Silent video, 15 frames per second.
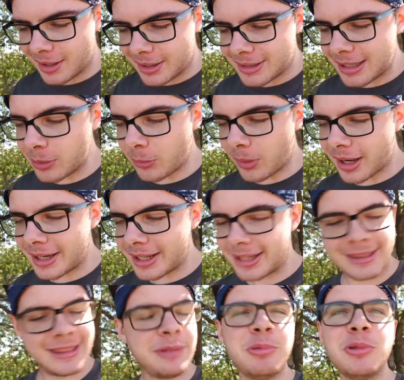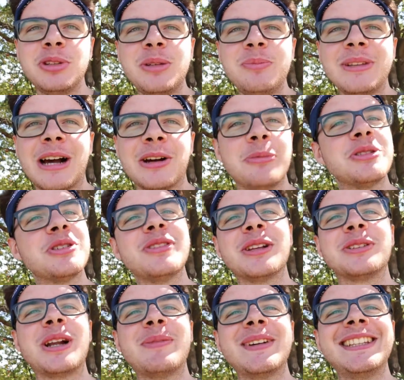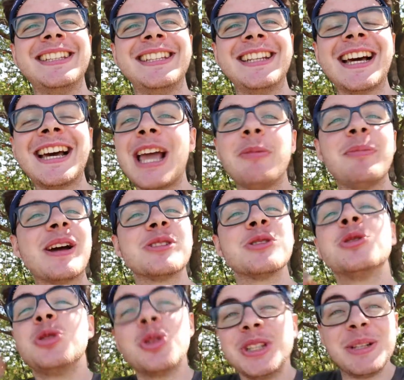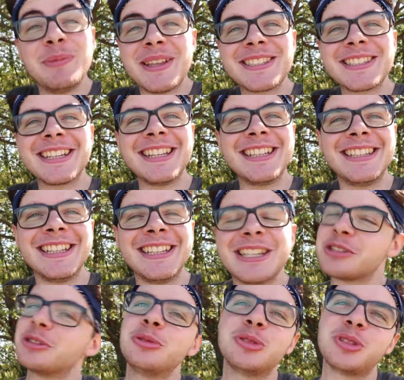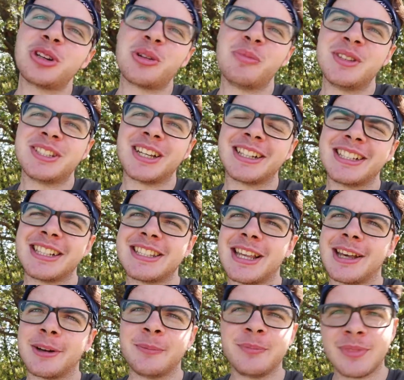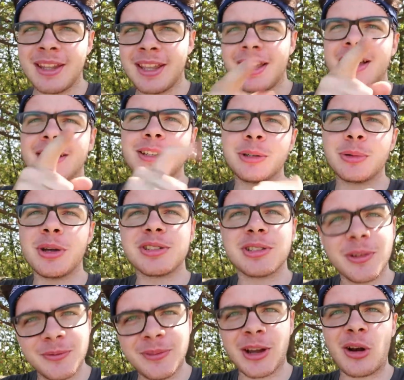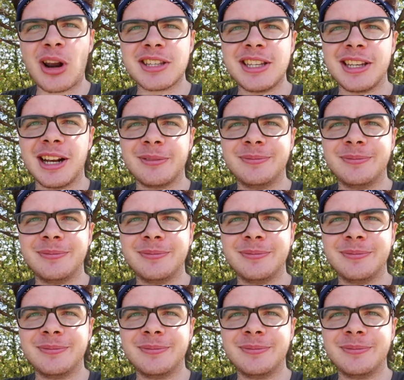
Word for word: nel quale di punto in bianco mi sono svegliato la mattina e ho perso tutti i miei iscritti e sono dovuto ricominciare da zero. Detto questo, via con la sigla.